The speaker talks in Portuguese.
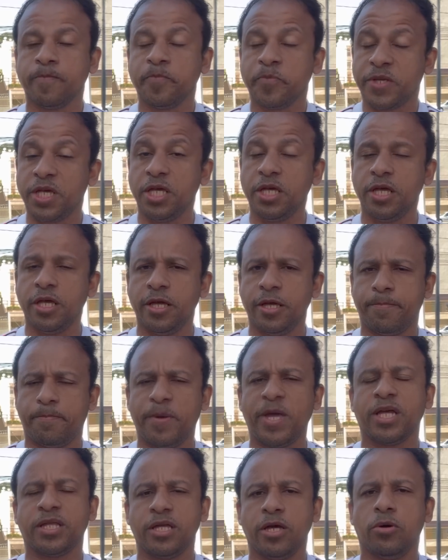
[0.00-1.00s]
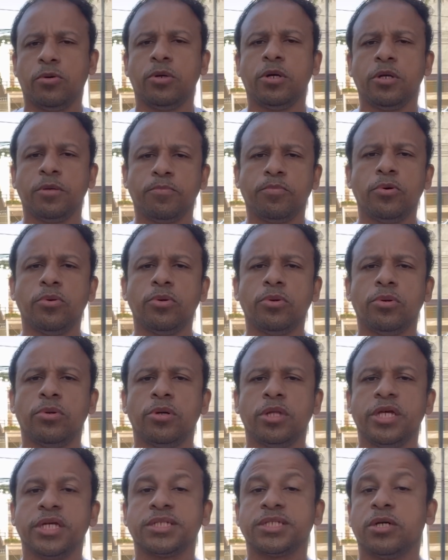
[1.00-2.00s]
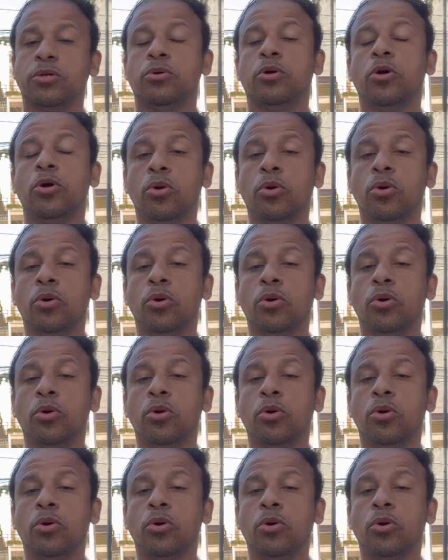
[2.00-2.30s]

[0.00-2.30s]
que perdeu por lesão,